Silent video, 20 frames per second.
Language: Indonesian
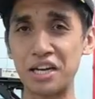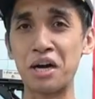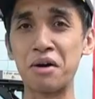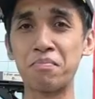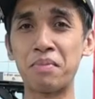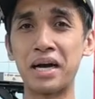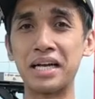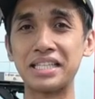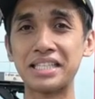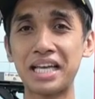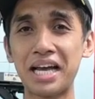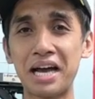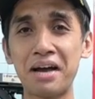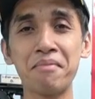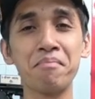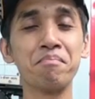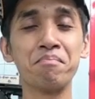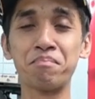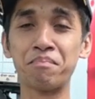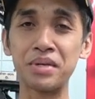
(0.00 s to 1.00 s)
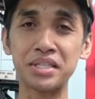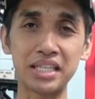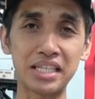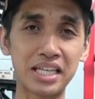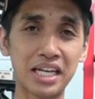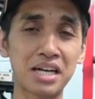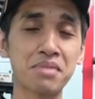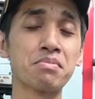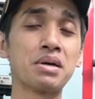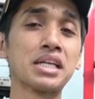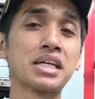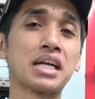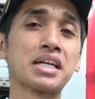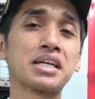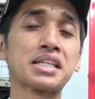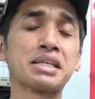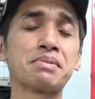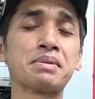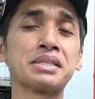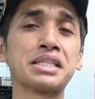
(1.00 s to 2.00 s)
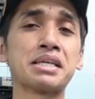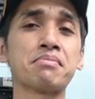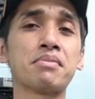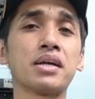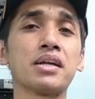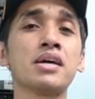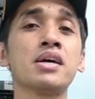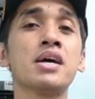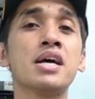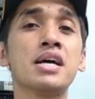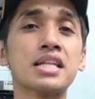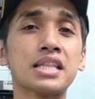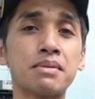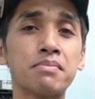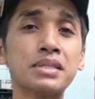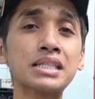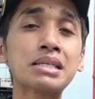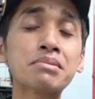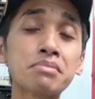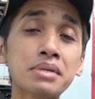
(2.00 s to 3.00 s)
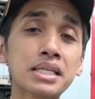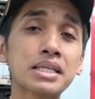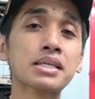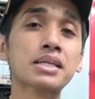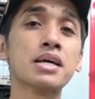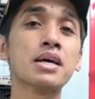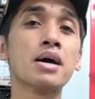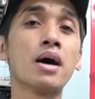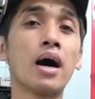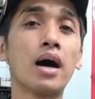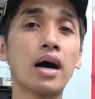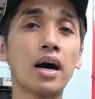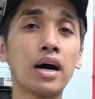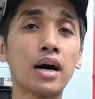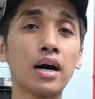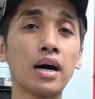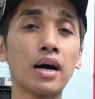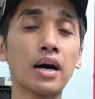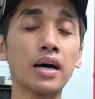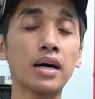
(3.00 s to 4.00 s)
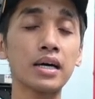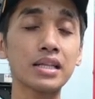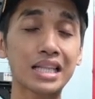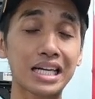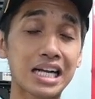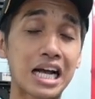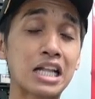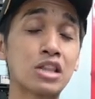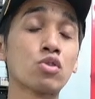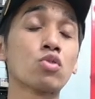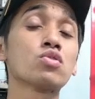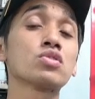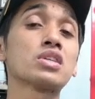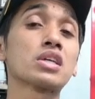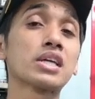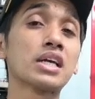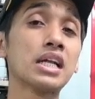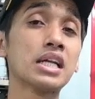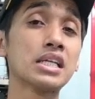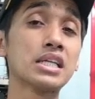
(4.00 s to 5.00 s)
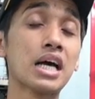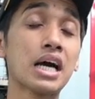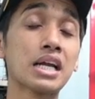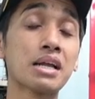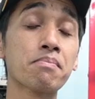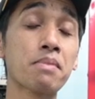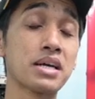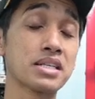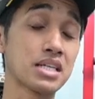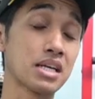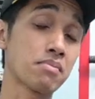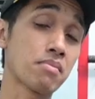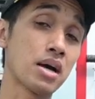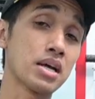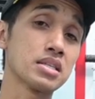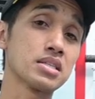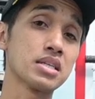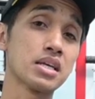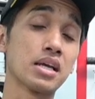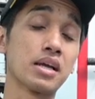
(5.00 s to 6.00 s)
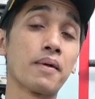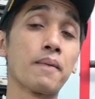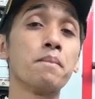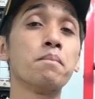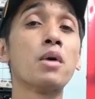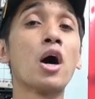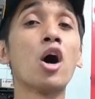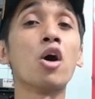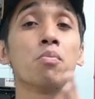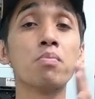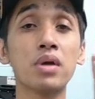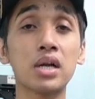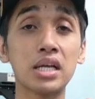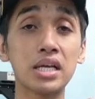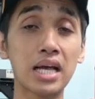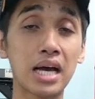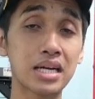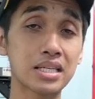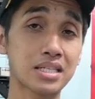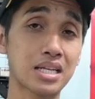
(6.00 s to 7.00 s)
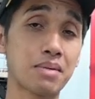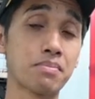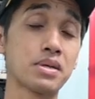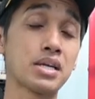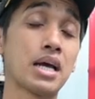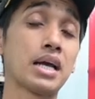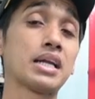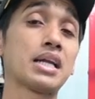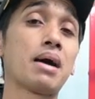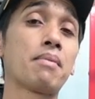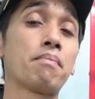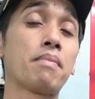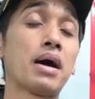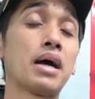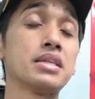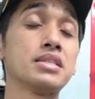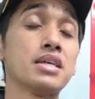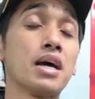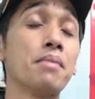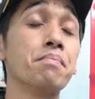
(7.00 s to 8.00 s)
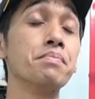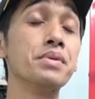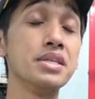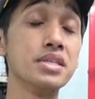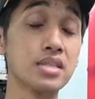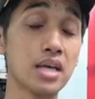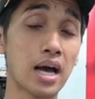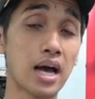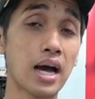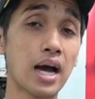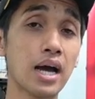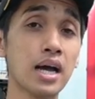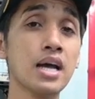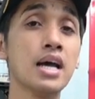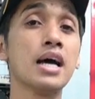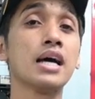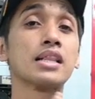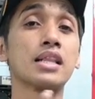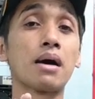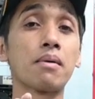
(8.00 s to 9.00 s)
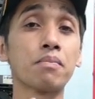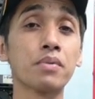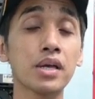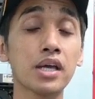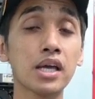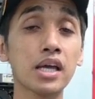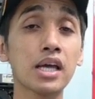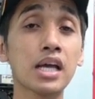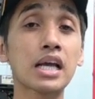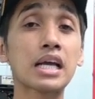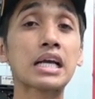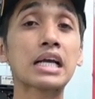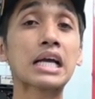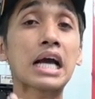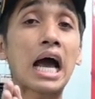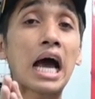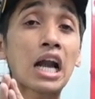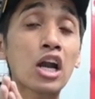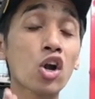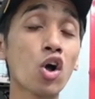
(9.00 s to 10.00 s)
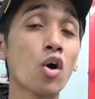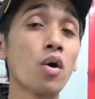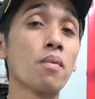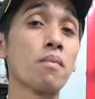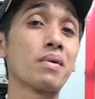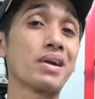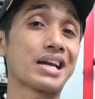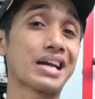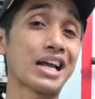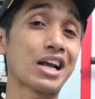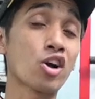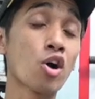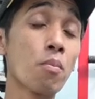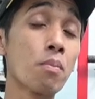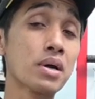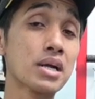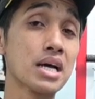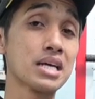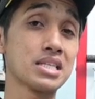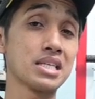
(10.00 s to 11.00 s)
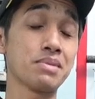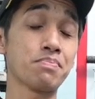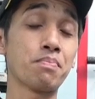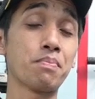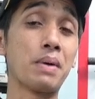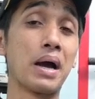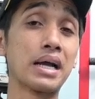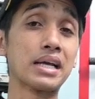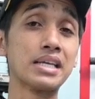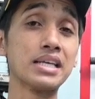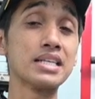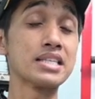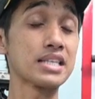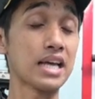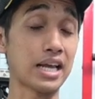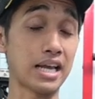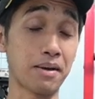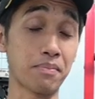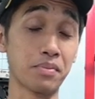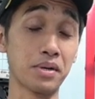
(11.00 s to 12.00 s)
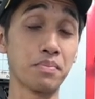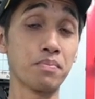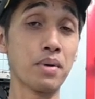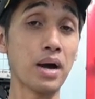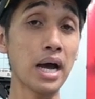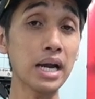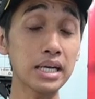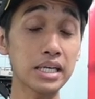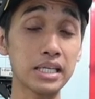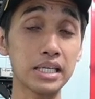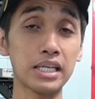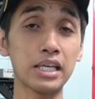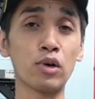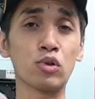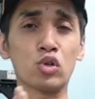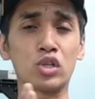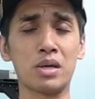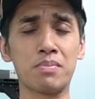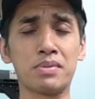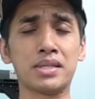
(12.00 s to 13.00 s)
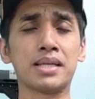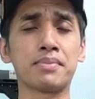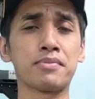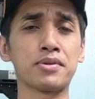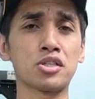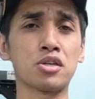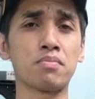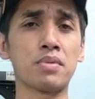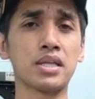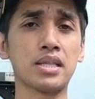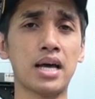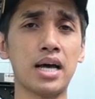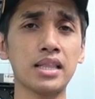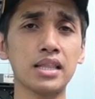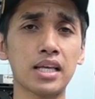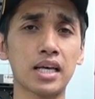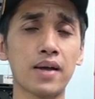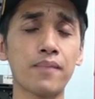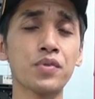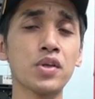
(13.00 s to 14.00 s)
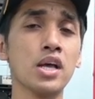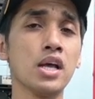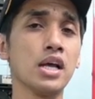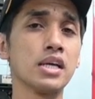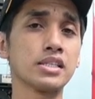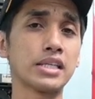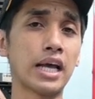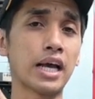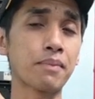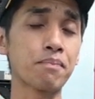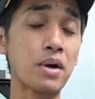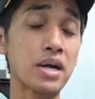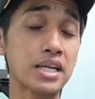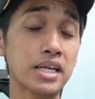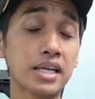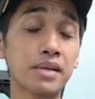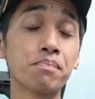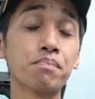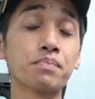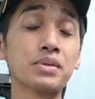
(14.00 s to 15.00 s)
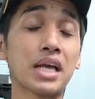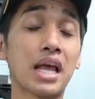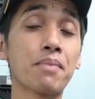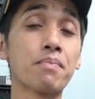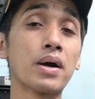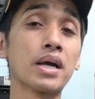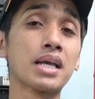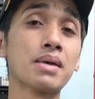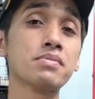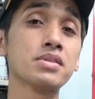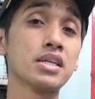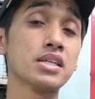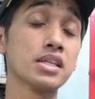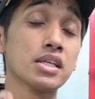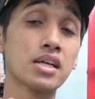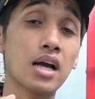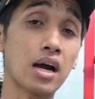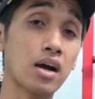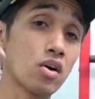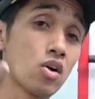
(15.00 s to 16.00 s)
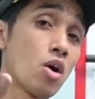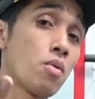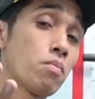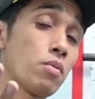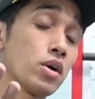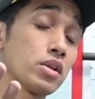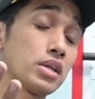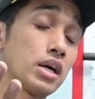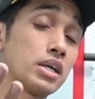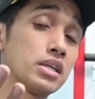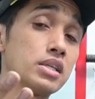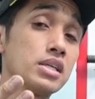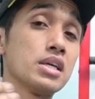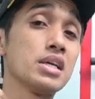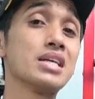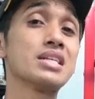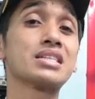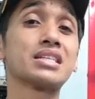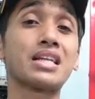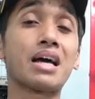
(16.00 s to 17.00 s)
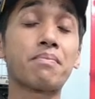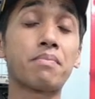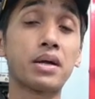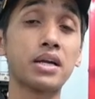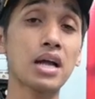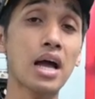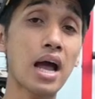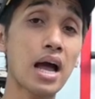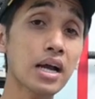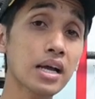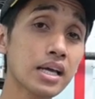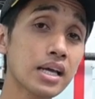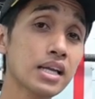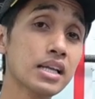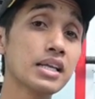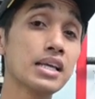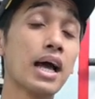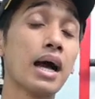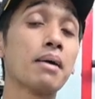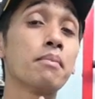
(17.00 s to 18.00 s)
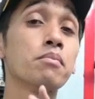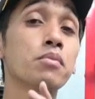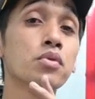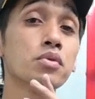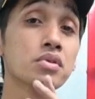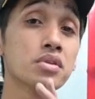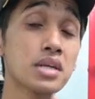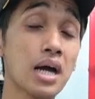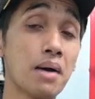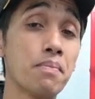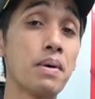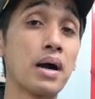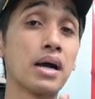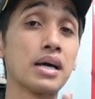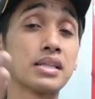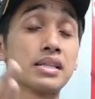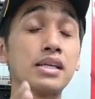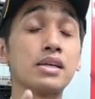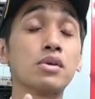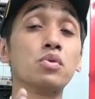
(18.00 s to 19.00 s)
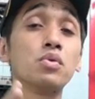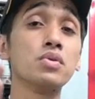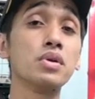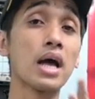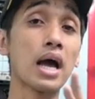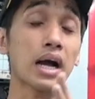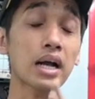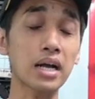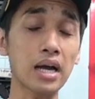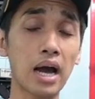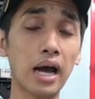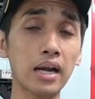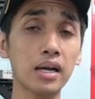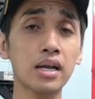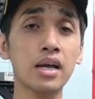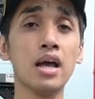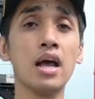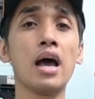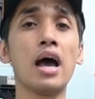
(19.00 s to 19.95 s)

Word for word: jawabannya bisa saya kembalikan ke teman-teman. Teman-teman uh, tergantung skill dari masing-masing. Mau pilih yang senapan angin apa aja bisa. Tapi kalau rekomendasi bagi saya pribadi untuk teman-teman sobat hunter, saya bagi, saya bagi menjadi tiga kelompok tadi. Senapan angin yang mudah banget digunakan